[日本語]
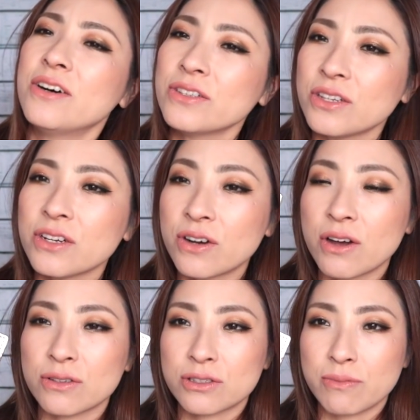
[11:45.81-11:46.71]
本当にこ
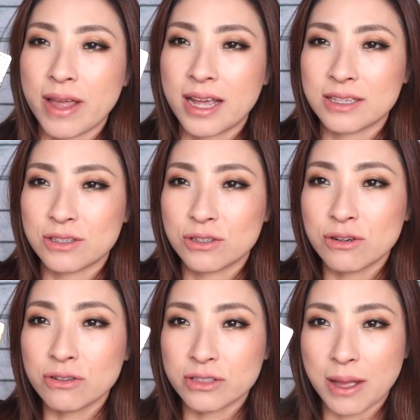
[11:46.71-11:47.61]
れおすすめ。す
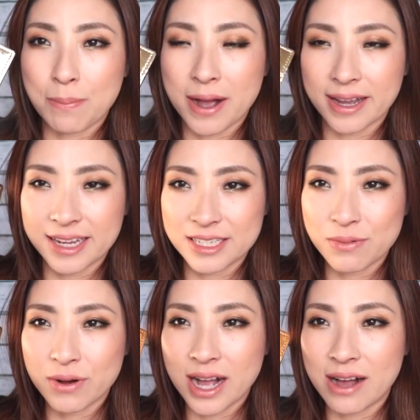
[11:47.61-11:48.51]
ごくねパッケージ
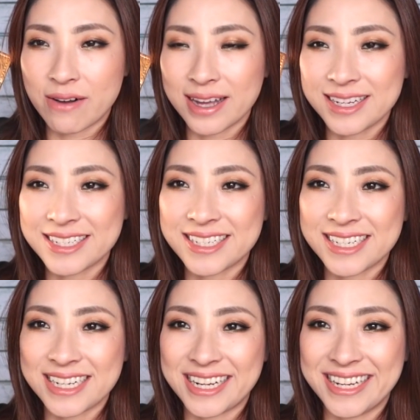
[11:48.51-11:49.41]
も可愛い
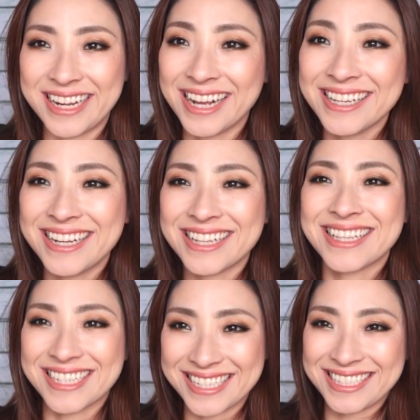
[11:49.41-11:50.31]
しギランギラン
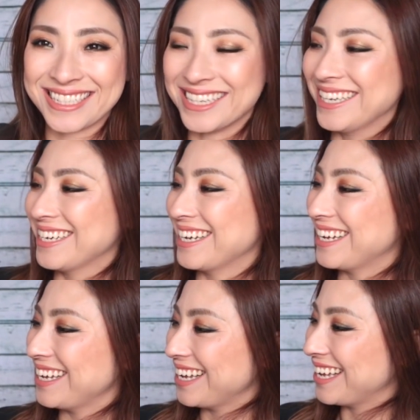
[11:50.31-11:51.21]
だし
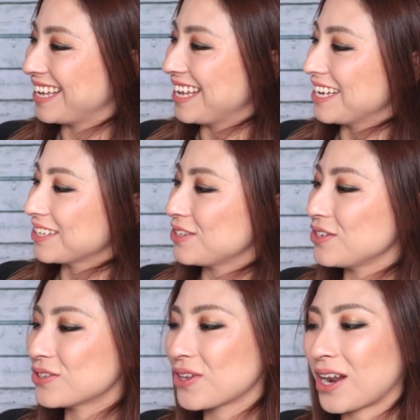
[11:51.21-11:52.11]

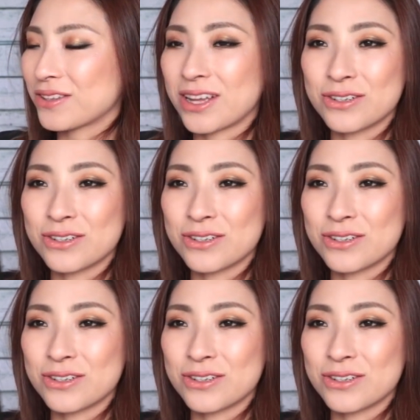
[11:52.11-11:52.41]
ニュートラルな